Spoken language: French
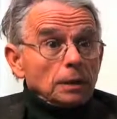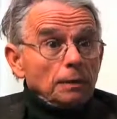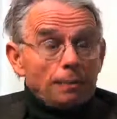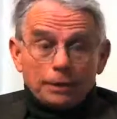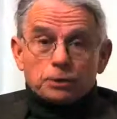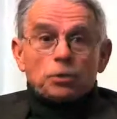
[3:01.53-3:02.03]

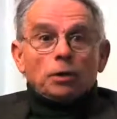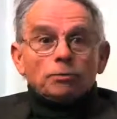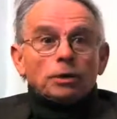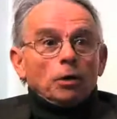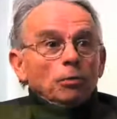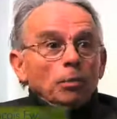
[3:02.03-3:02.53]
Parce que
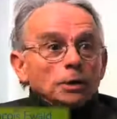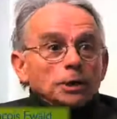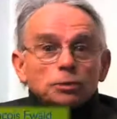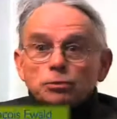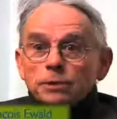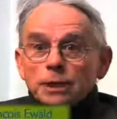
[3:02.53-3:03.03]
l'environnement,
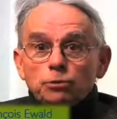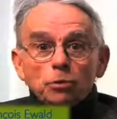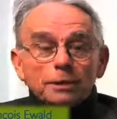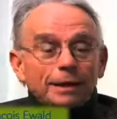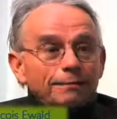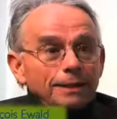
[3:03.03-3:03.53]
c'est une nature
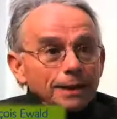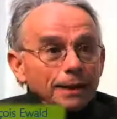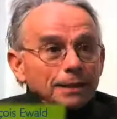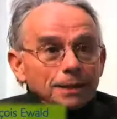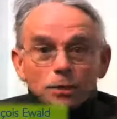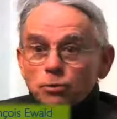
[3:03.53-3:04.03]

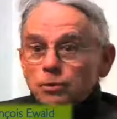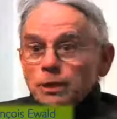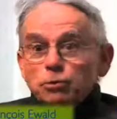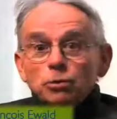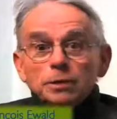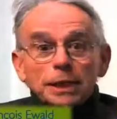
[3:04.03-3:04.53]
travaillée, c'est une
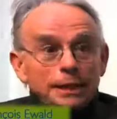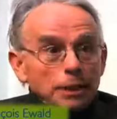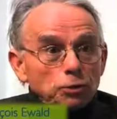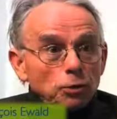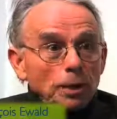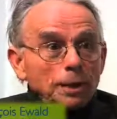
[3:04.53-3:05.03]
nature
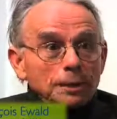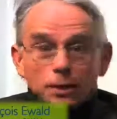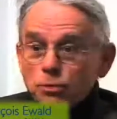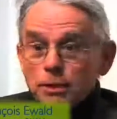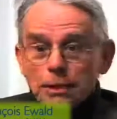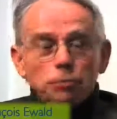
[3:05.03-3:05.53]
dénaturée, c'est
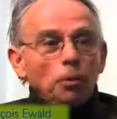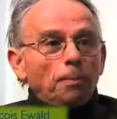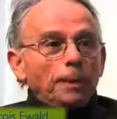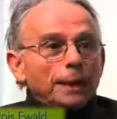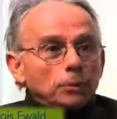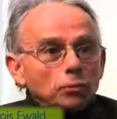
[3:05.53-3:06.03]
une nature
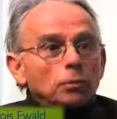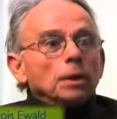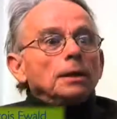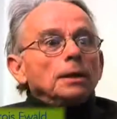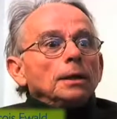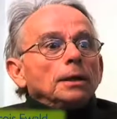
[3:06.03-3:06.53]
perdue.
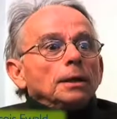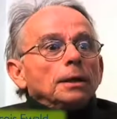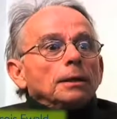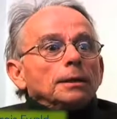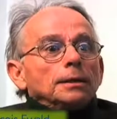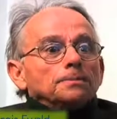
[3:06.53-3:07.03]

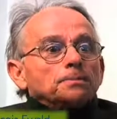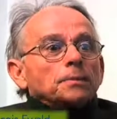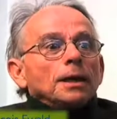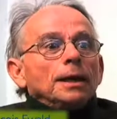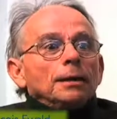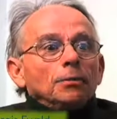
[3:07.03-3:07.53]

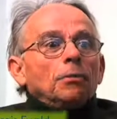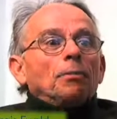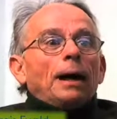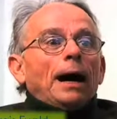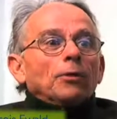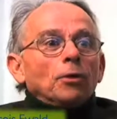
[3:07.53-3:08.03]
Et le
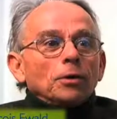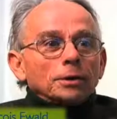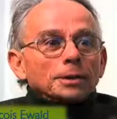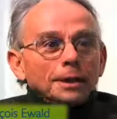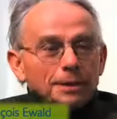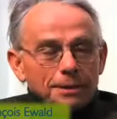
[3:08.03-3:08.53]

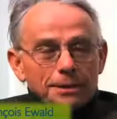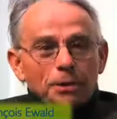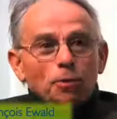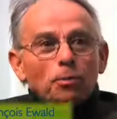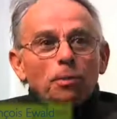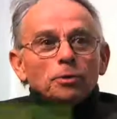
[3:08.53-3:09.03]
paradoxe, c'est
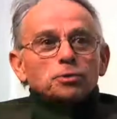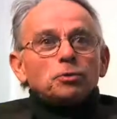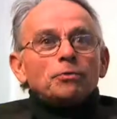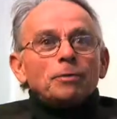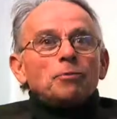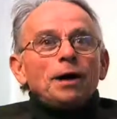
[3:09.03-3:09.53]
qu'on pense qu'on
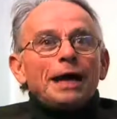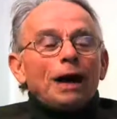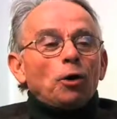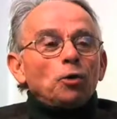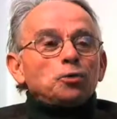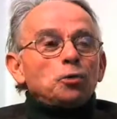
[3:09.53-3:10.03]
va pouvoir la
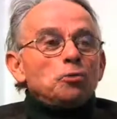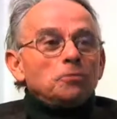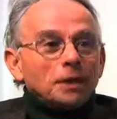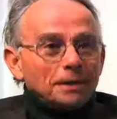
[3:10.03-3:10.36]
retrouver.